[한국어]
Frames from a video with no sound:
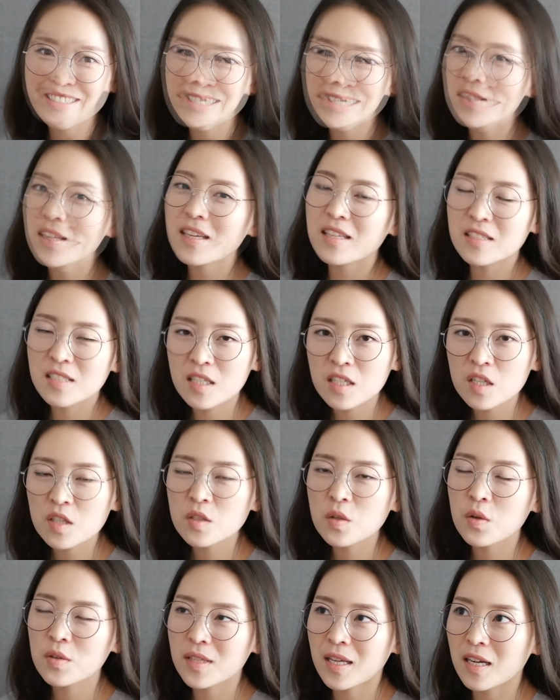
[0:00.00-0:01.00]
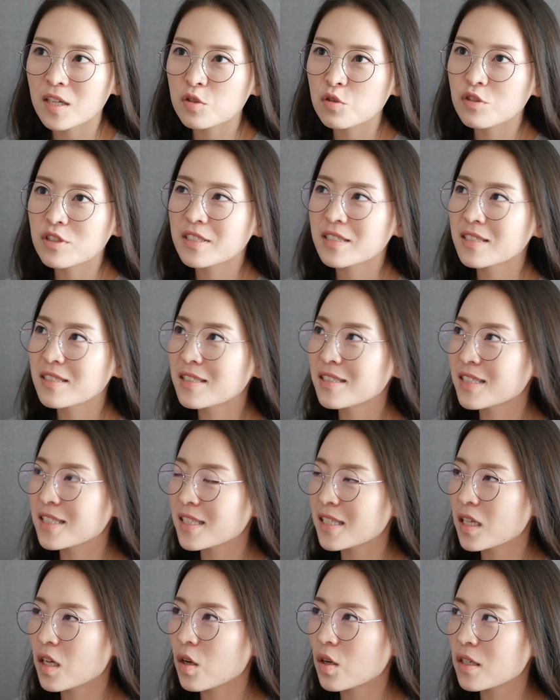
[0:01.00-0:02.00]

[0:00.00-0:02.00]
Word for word: 근데 책에서 다루는